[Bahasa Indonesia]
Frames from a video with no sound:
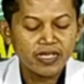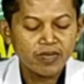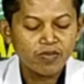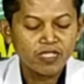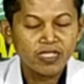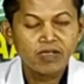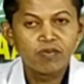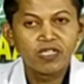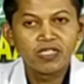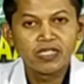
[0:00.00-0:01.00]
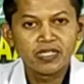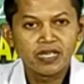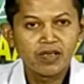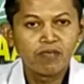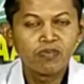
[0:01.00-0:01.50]
yang menyamai di
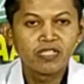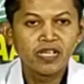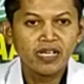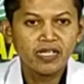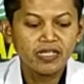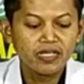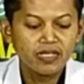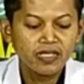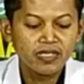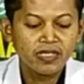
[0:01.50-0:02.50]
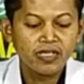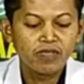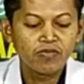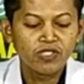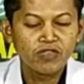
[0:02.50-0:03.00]
dalam zat, di
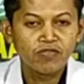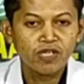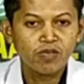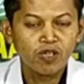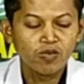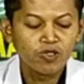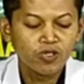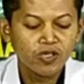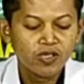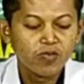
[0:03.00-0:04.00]
dalam sifat maupun